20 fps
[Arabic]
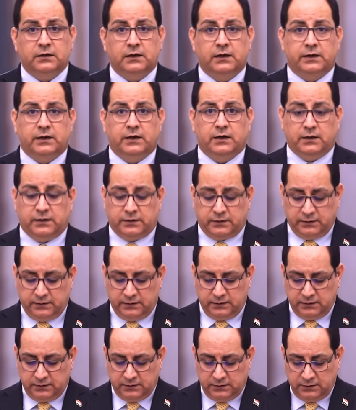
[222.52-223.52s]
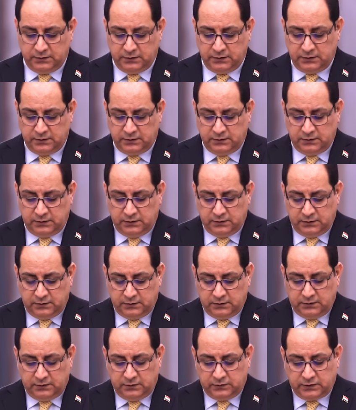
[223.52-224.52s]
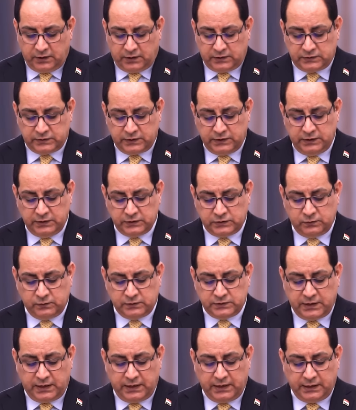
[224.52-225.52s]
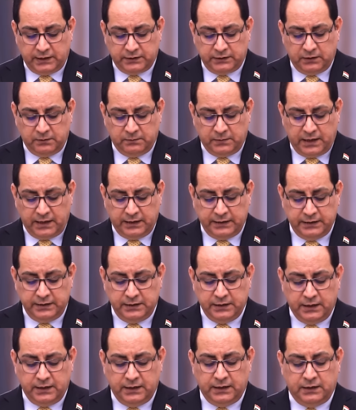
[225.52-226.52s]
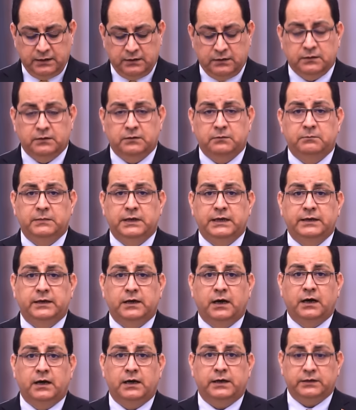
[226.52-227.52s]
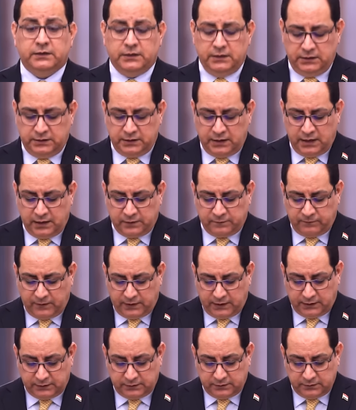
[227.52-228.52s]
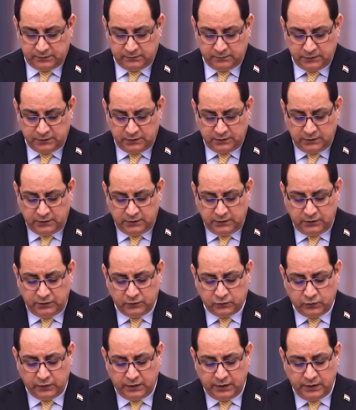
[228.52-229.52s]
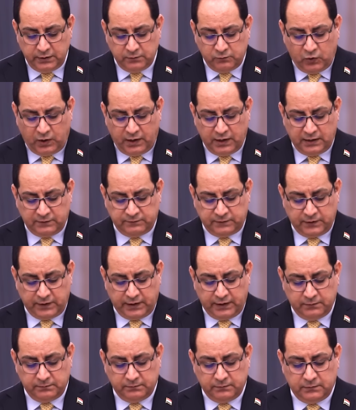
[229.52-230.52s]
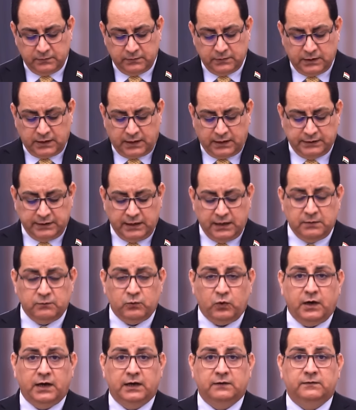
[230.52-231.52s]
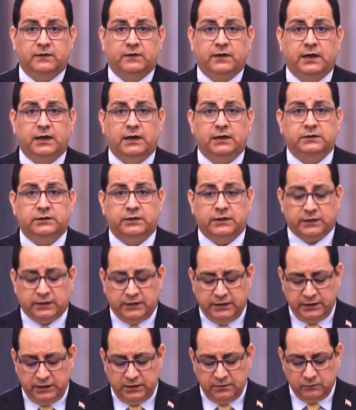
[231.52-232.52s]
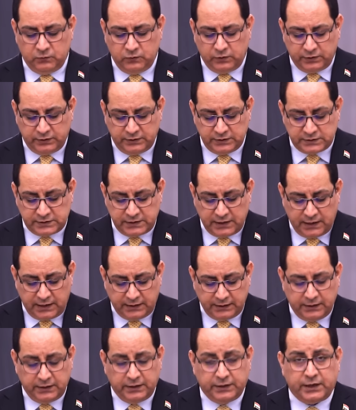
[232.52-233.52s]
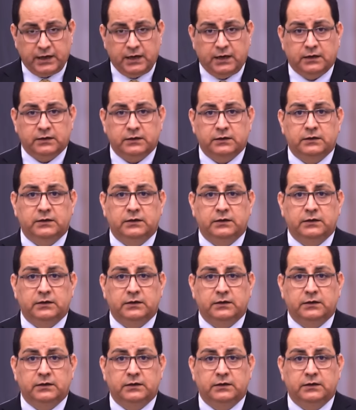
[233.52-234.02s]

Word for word: قرار تخصيص وزارة المالية مليار دينار فقط لكل محافظة عدا محافظات إقليم كردستان العراق